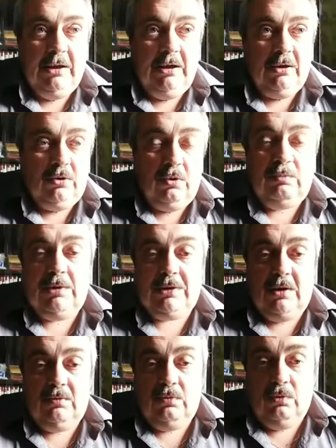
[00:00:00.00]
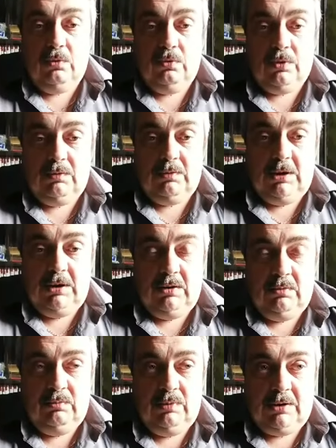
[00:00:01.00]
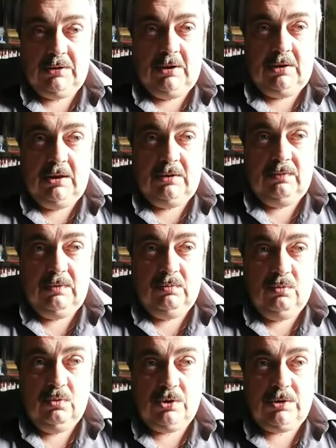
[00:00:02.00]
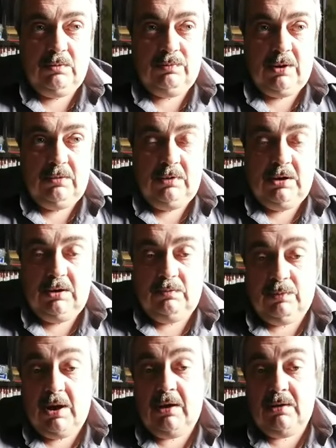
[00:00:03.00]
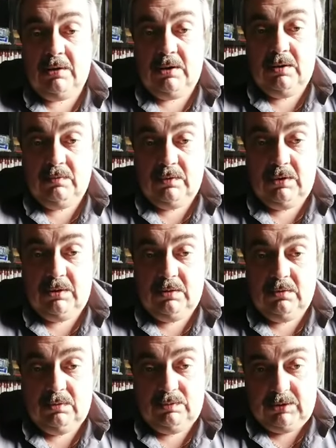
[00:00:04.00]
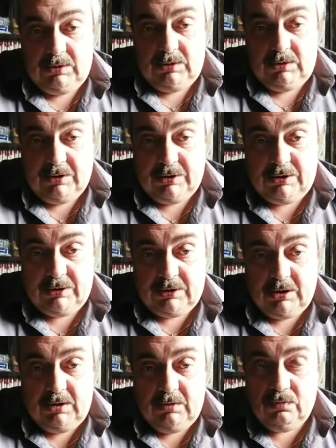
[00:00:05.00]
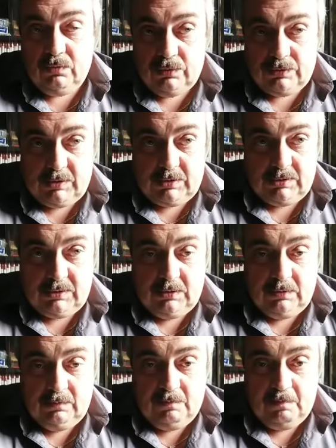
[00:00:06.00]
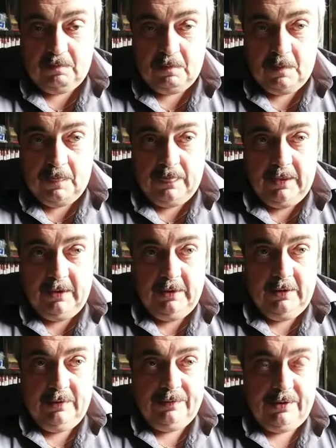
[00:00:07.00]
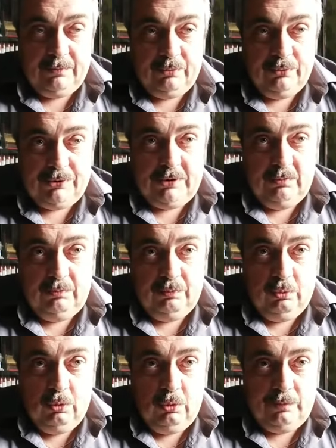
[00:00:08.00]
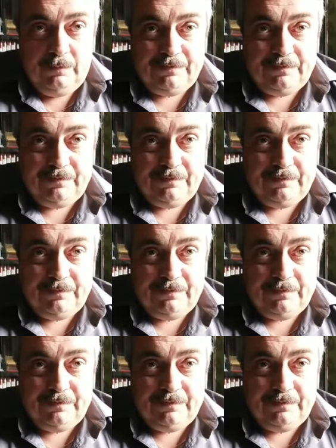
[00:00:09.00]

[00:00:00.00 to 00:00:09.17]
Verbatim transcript: Кроме того, уравнением Бертоланфи можно проверить, правильно ли вы вообще рассчитали возраст. Допустим, по